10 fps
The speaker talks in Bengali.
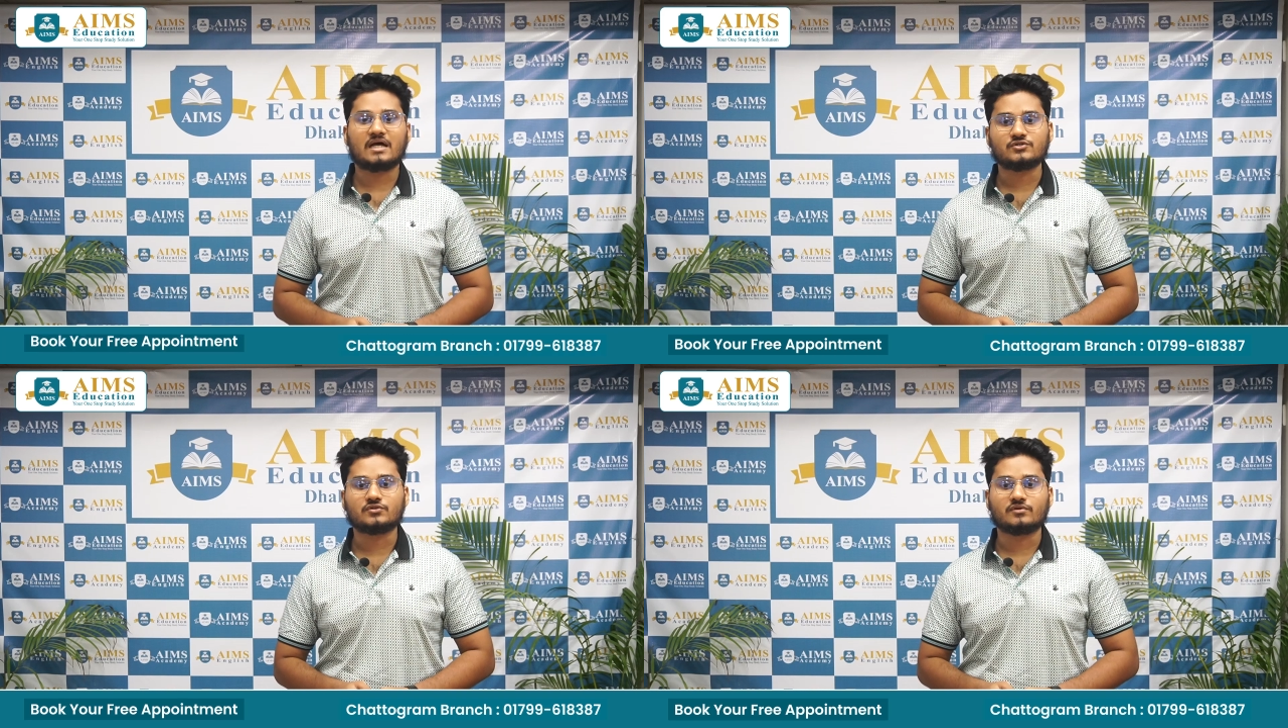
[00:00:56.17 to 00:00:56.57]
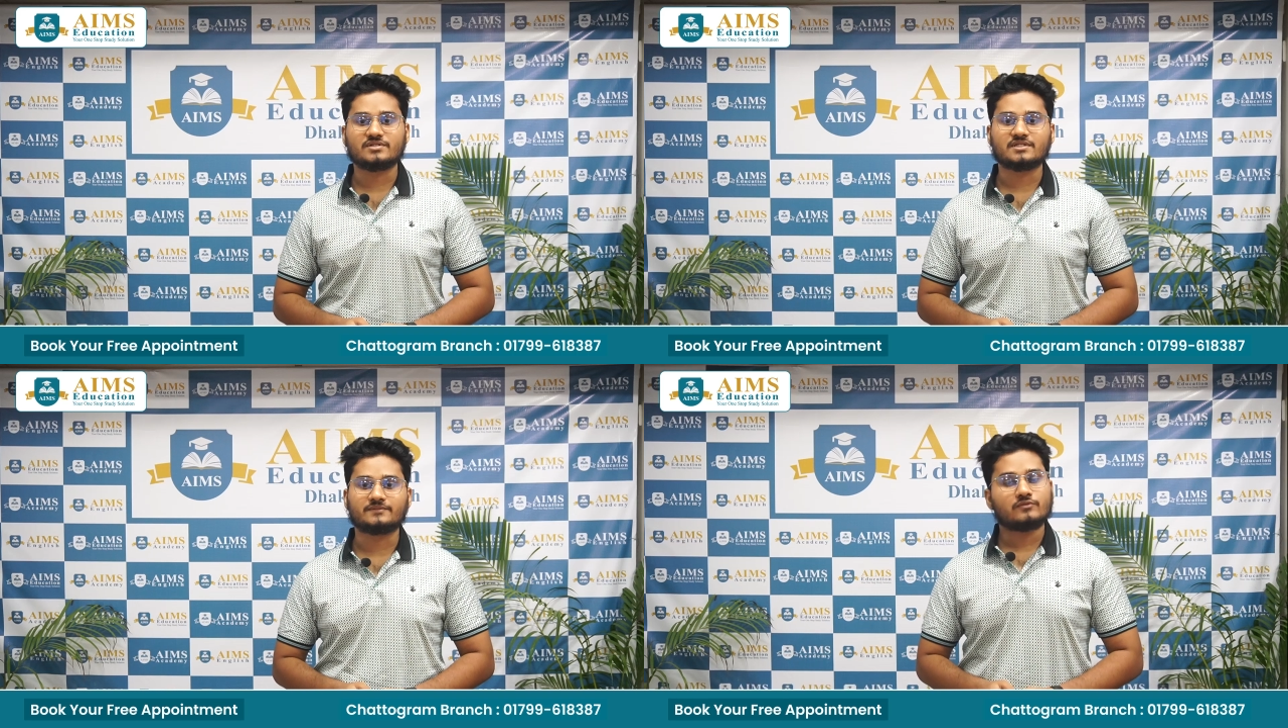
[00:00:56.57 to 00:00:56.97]
সাহায্য
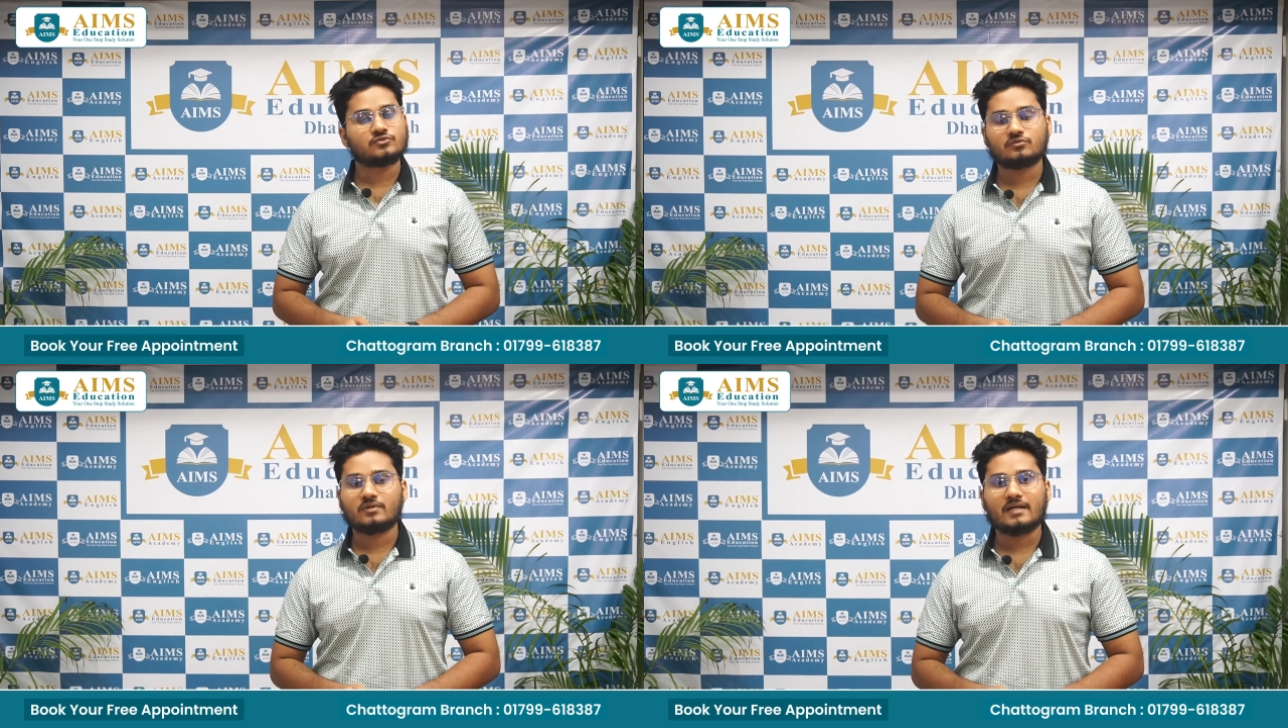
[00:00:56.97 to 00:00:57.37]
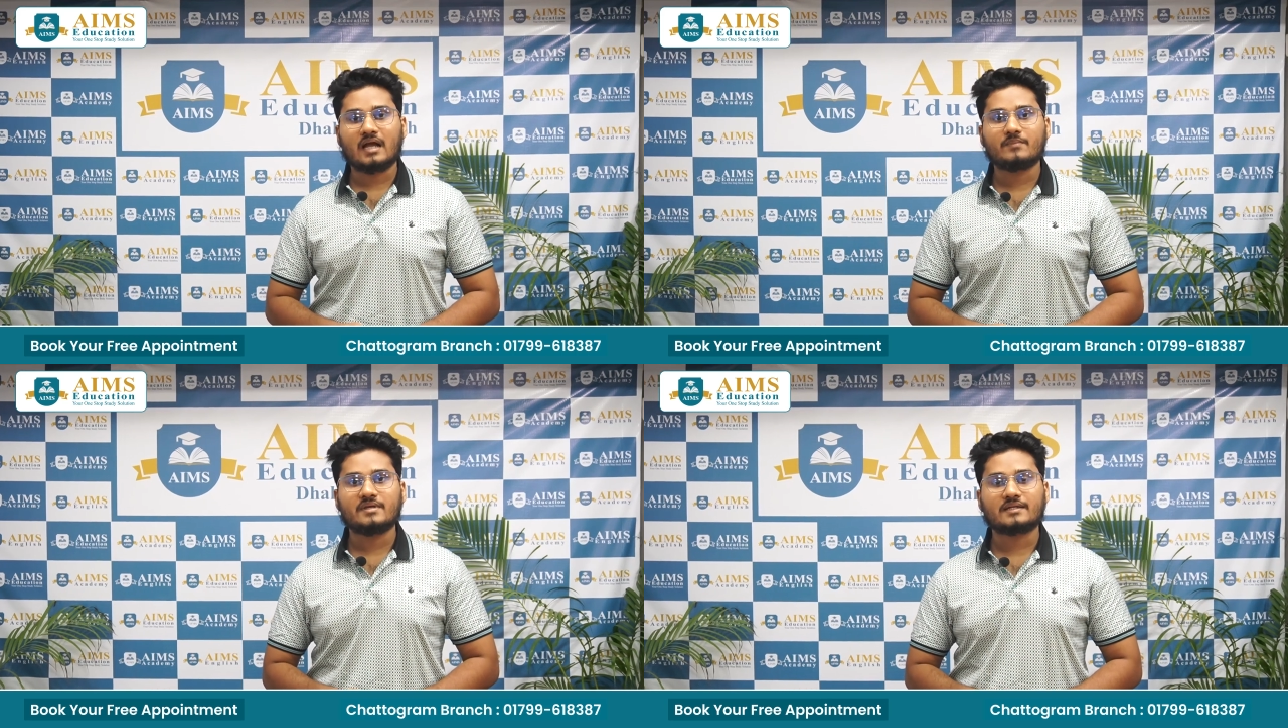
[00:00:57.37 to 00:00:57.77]
করেছে সুতরাং
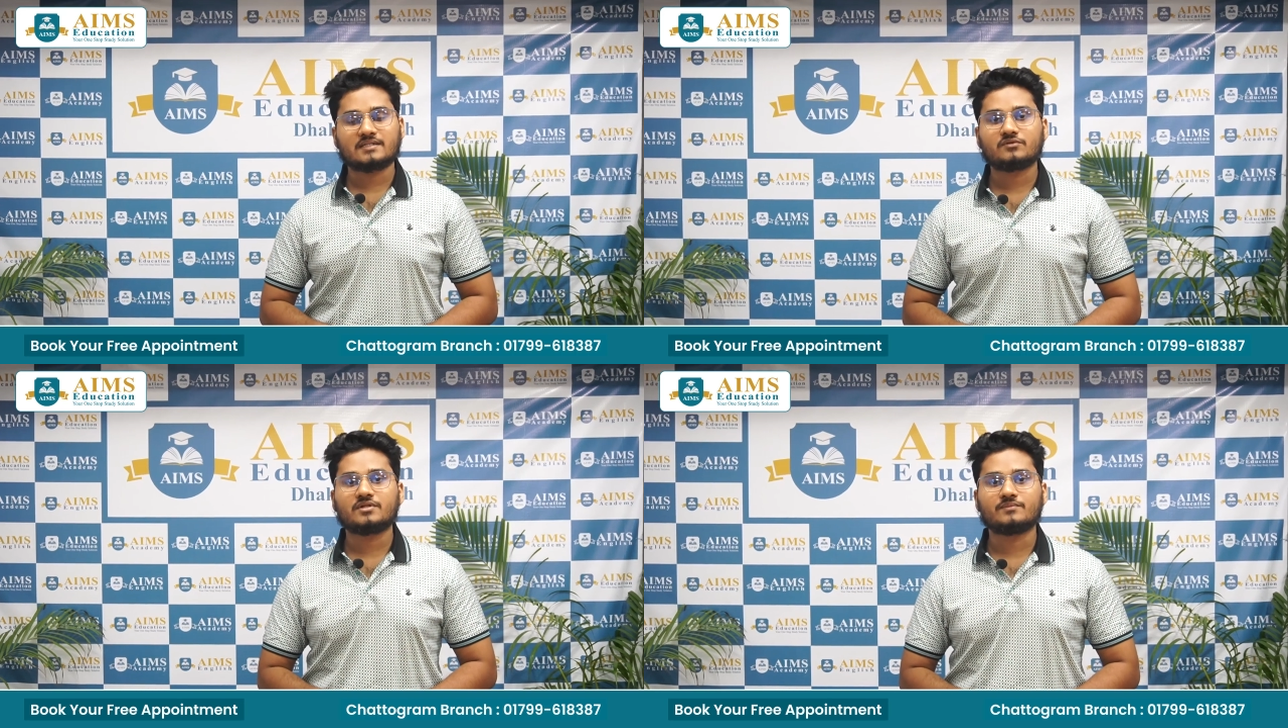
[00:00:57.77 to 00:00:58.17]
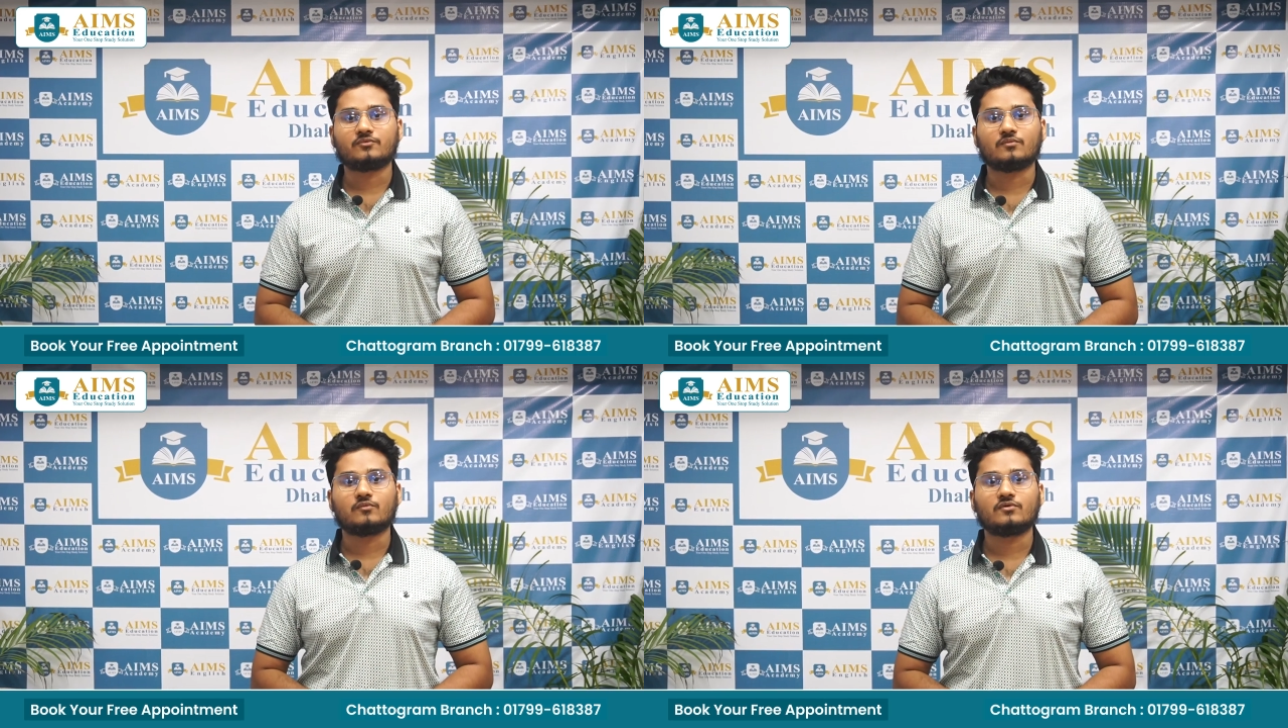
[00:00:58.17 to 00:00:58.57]
আমি একটা কথাই
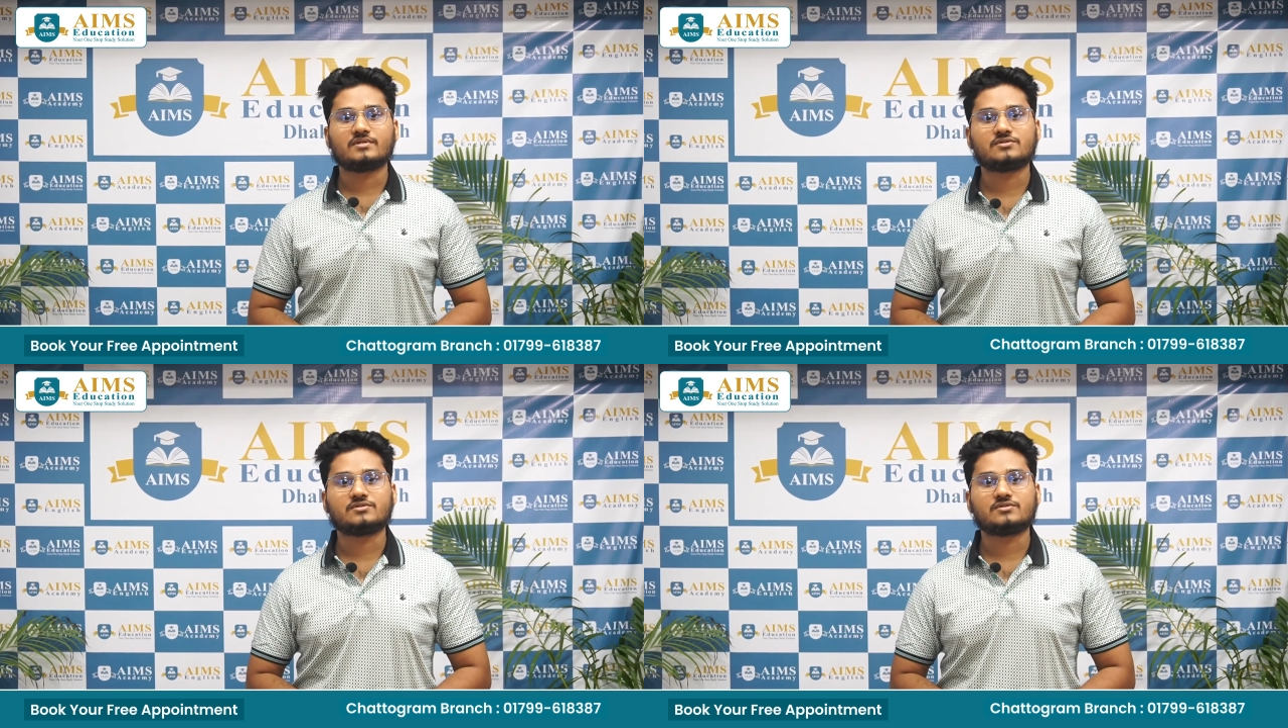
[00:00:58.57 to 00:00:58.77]
বলবো